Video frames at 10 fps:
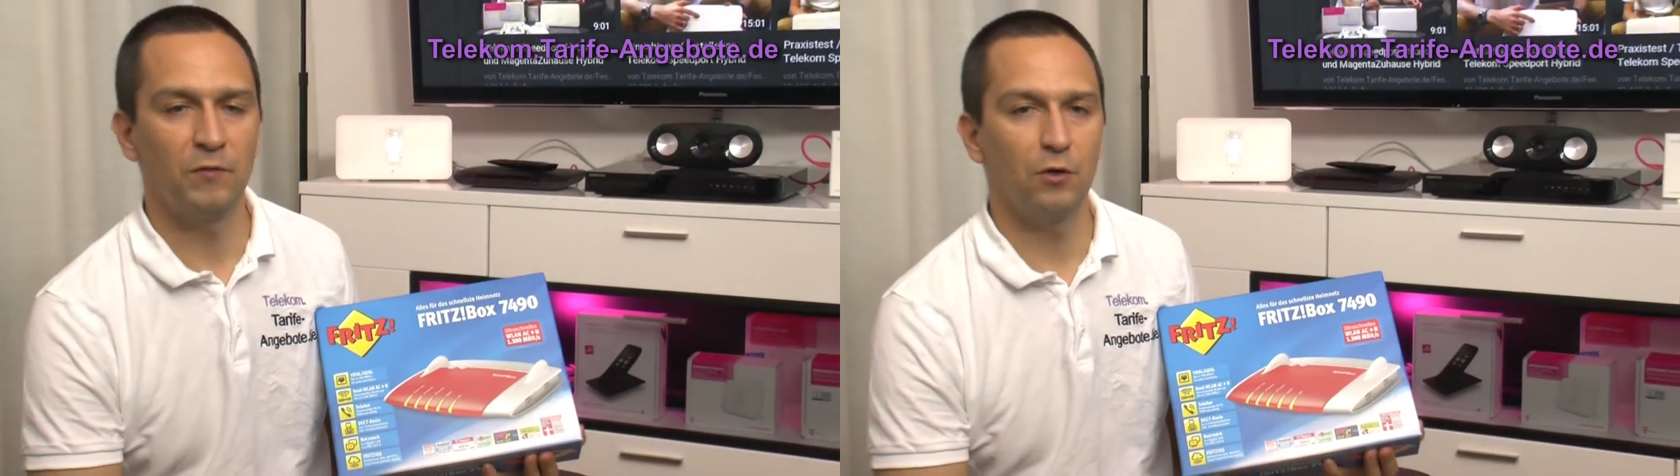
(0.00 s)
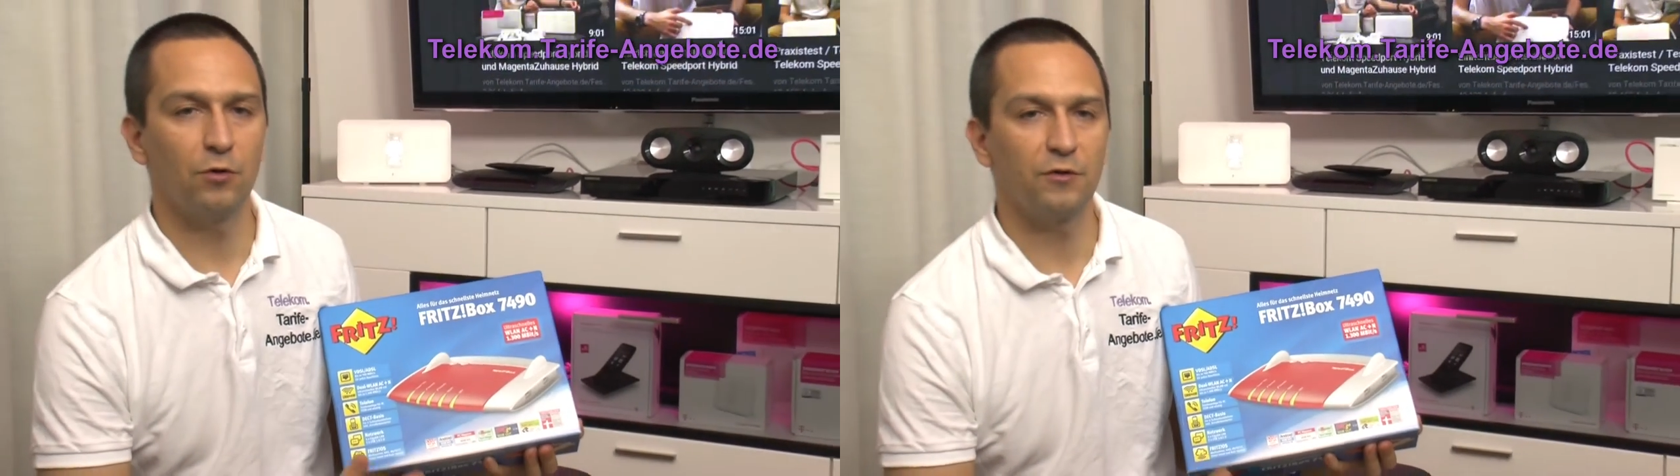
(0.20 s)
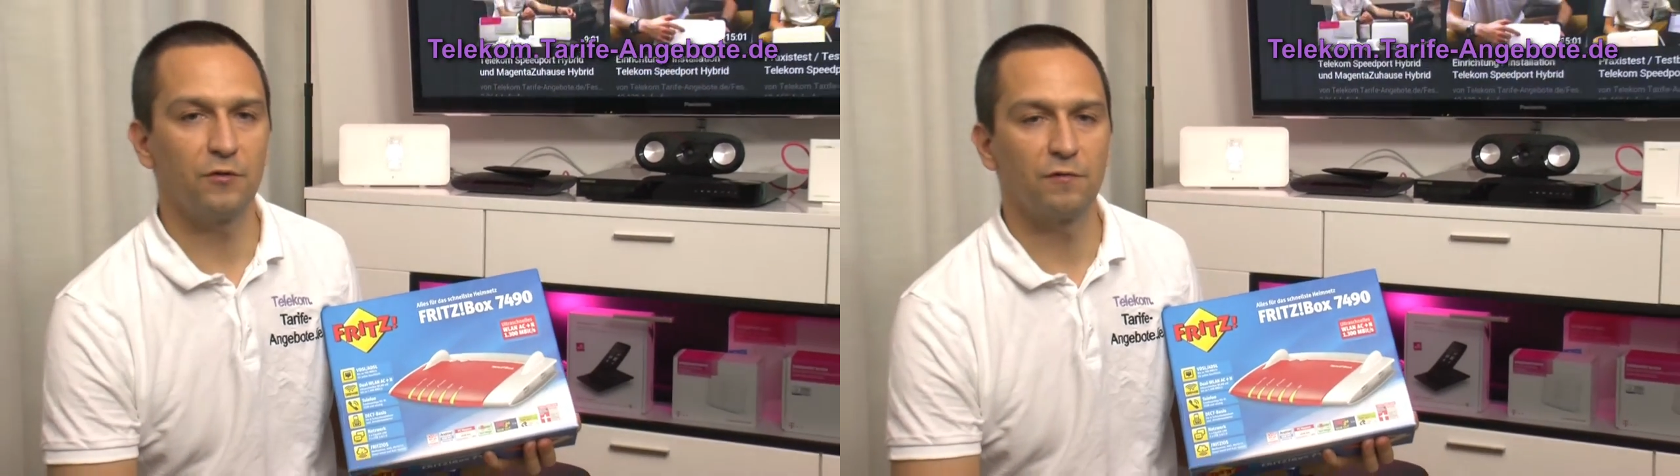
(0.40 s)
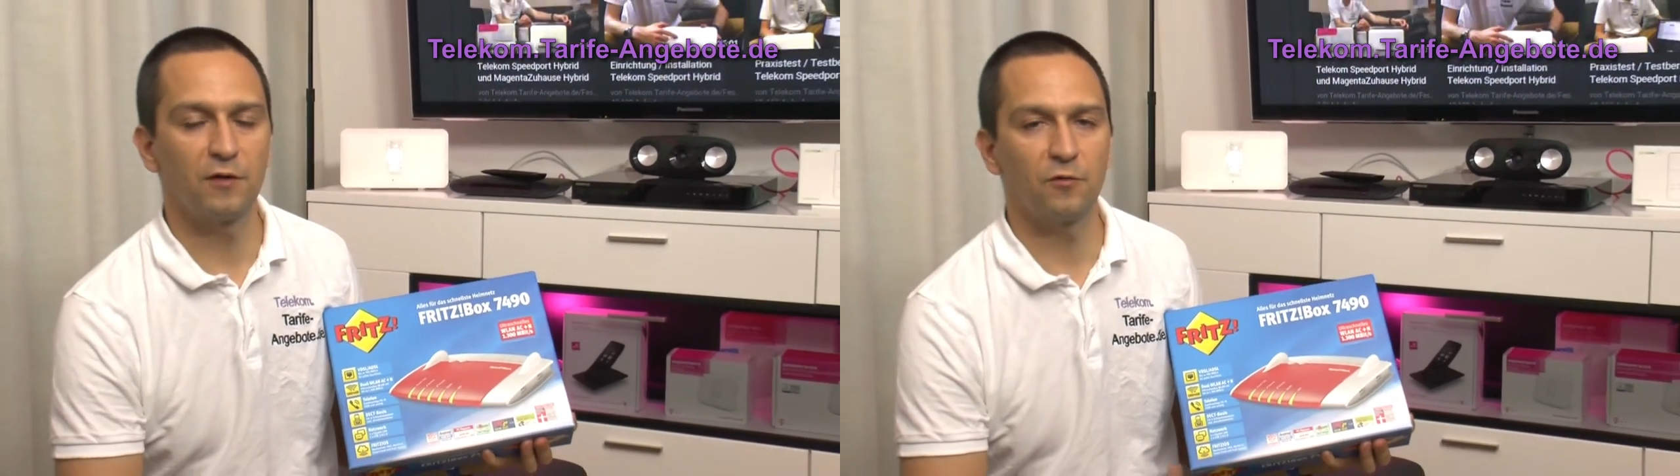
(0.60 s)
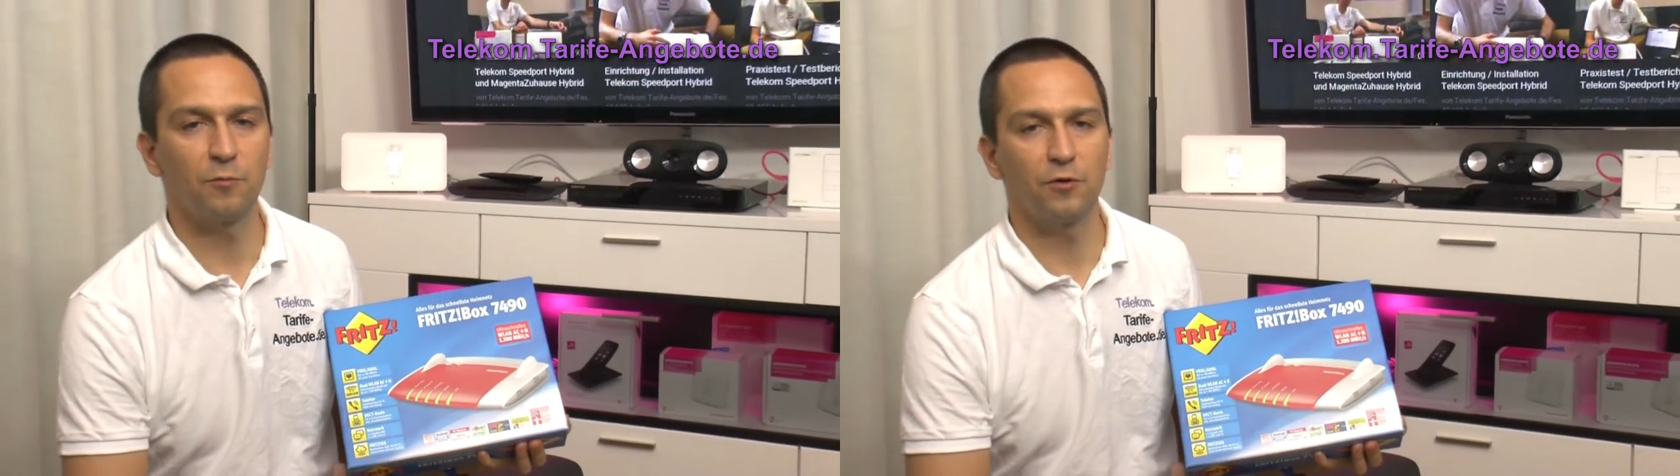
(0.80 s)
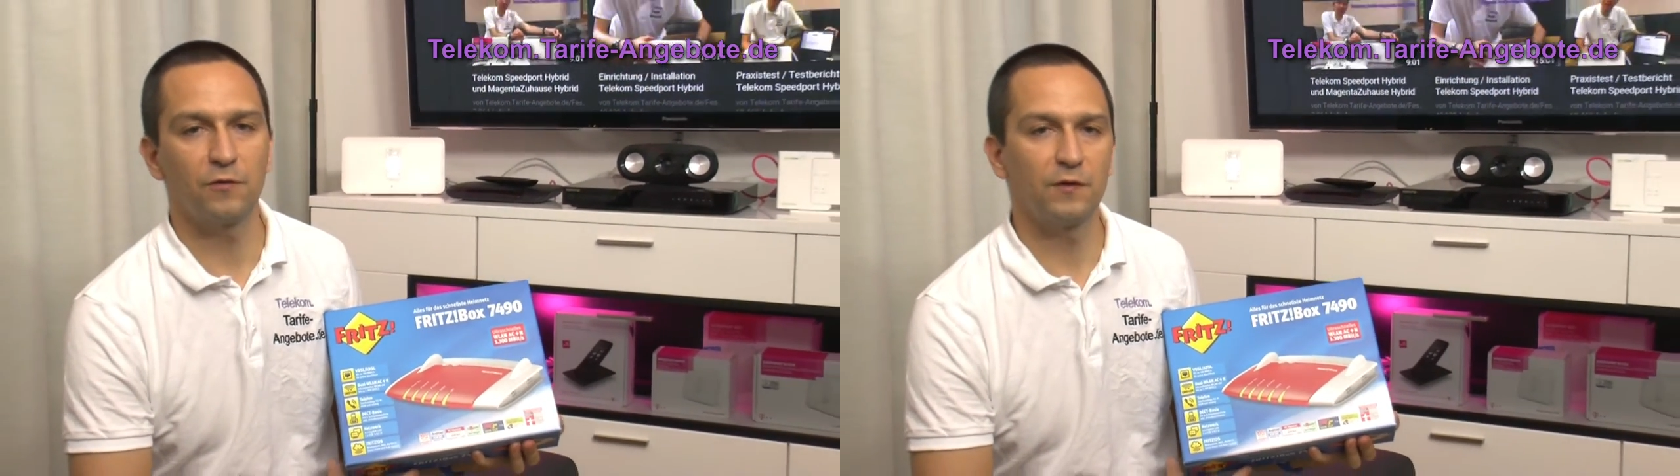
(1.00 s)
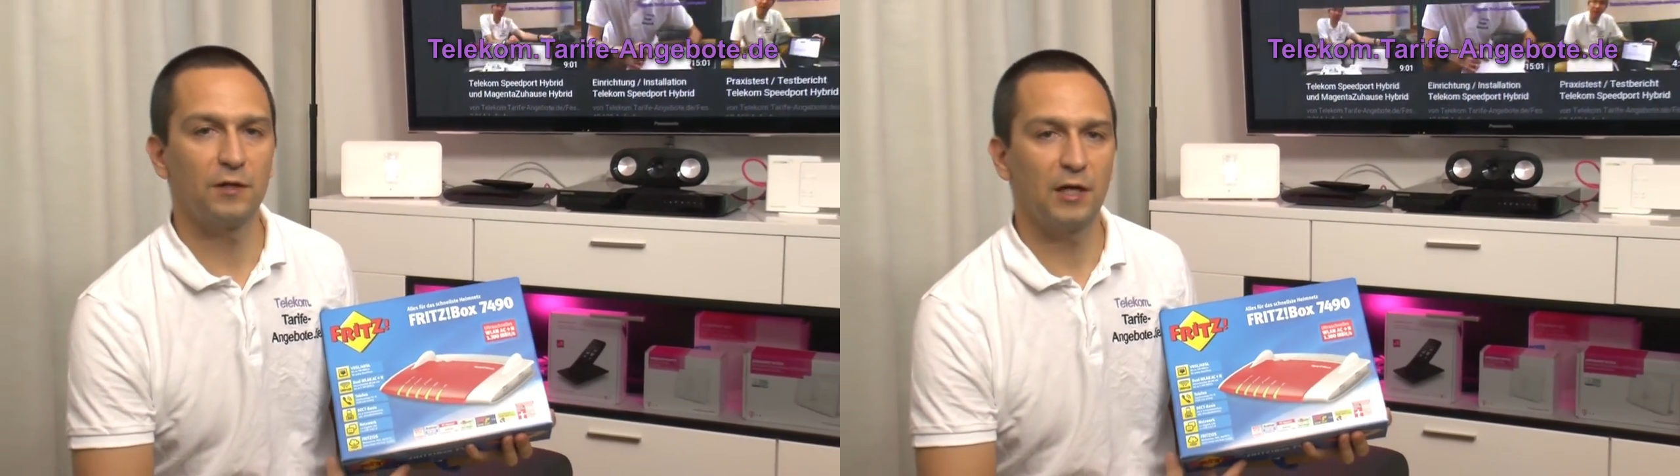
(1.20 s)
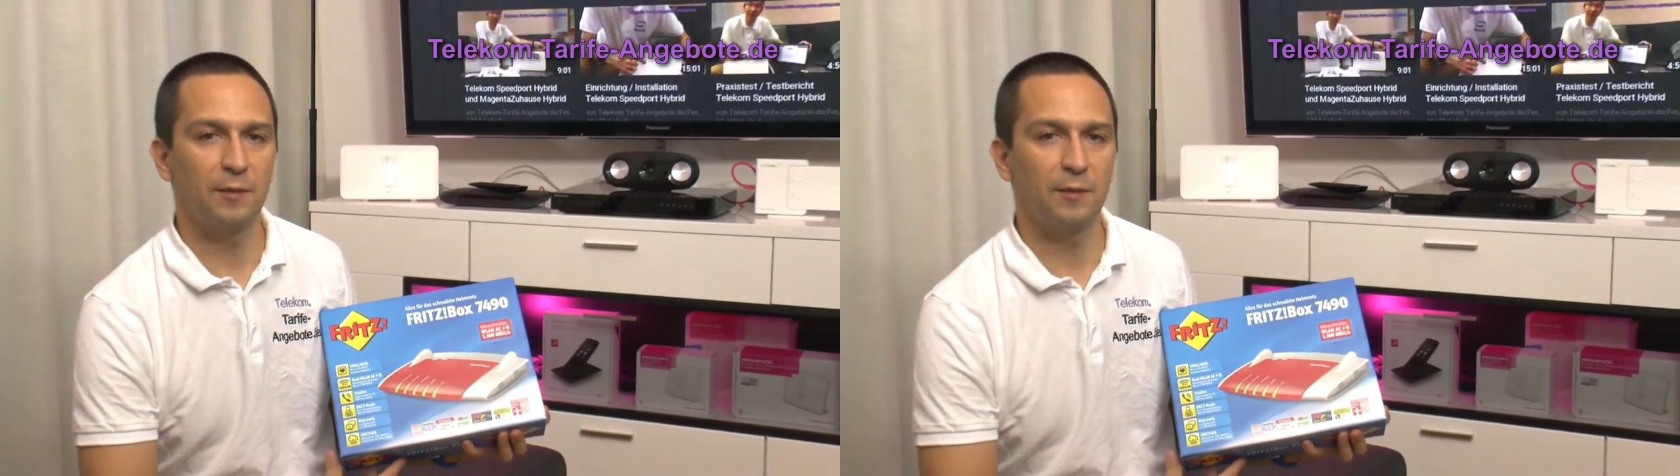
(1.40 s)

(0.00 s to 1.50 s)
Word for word: auch diese Fritzbox